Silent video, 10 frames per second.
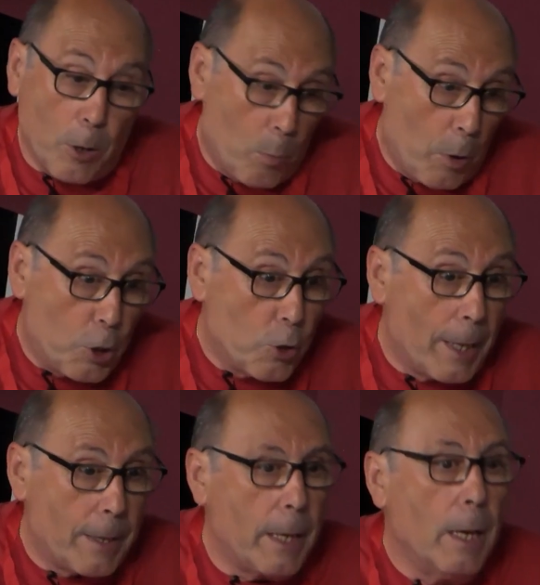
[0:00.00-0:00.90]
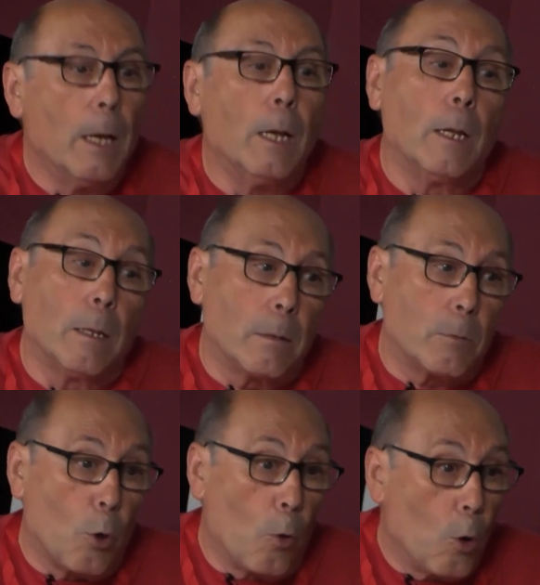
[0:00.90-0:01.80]
como he dicho antes,
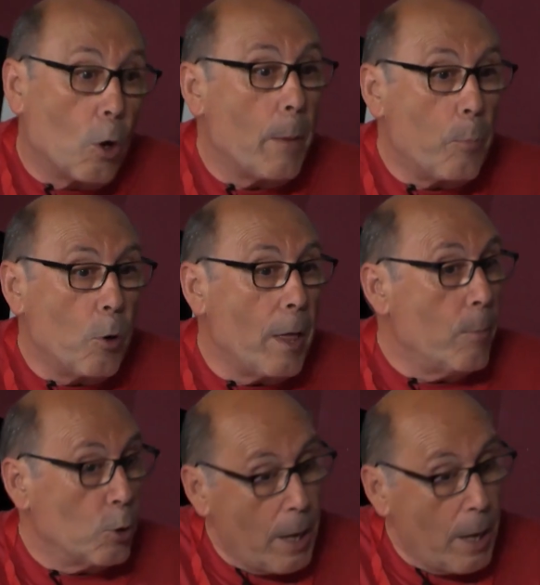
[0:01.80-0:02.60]
todo lo que podamos